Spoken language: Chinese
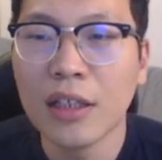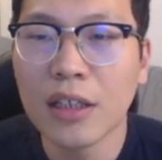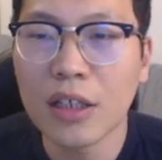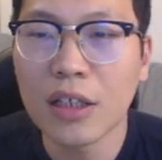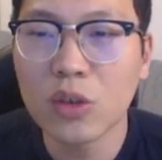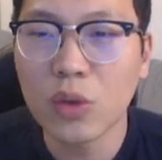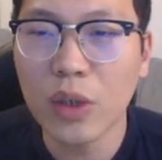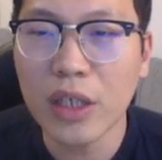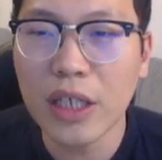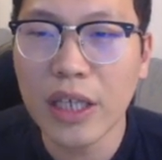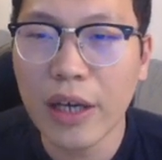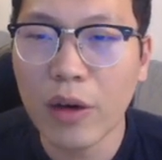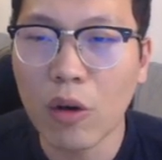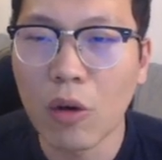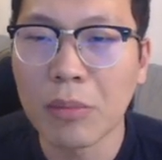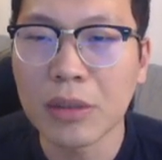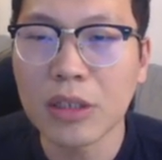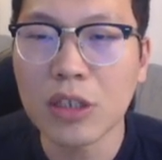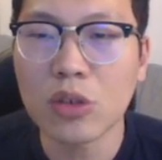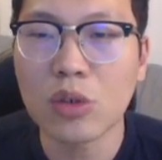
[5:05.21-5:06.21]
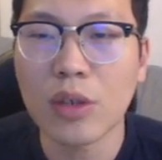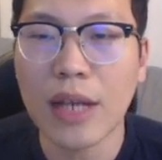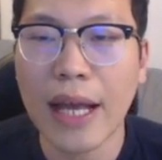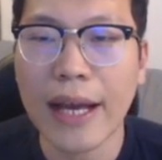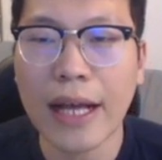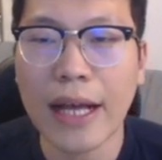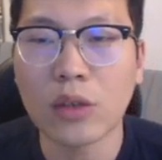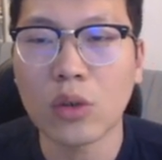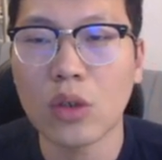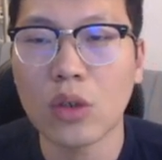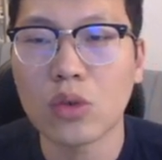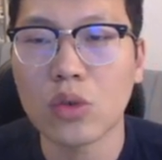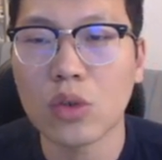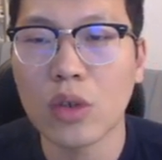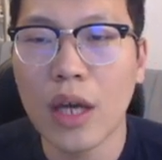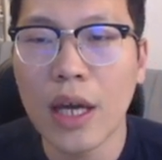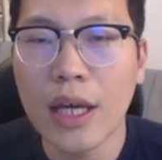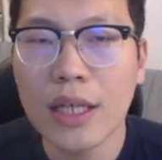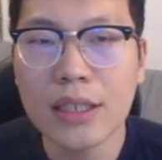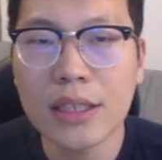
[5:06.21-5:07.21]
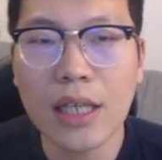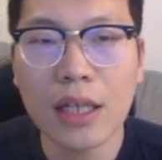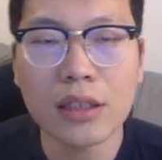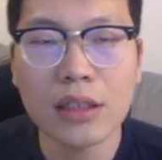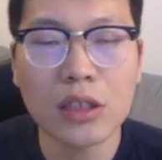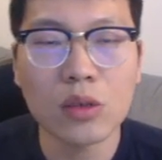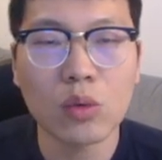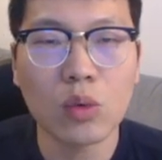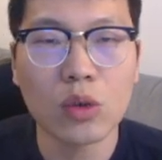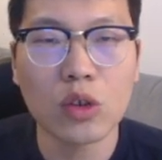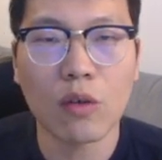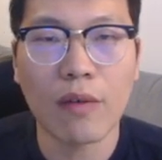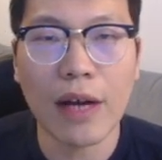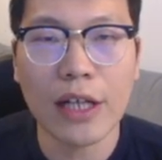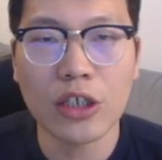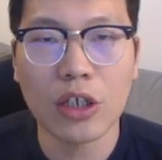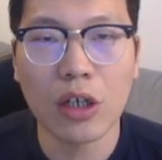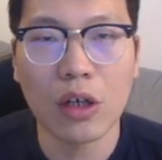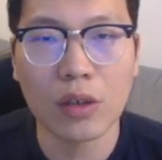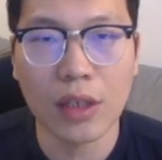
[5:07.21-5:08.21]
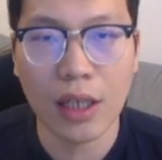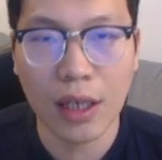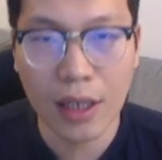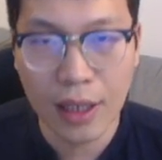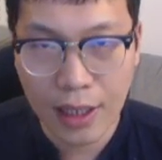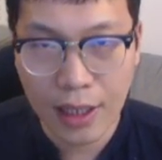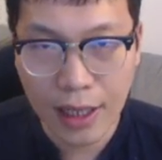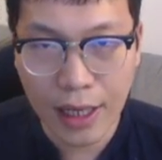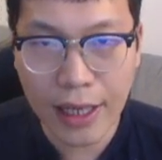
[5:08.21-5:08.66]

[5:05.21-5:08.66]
那所以，我们继续来看对局，象棋五走完之后呢，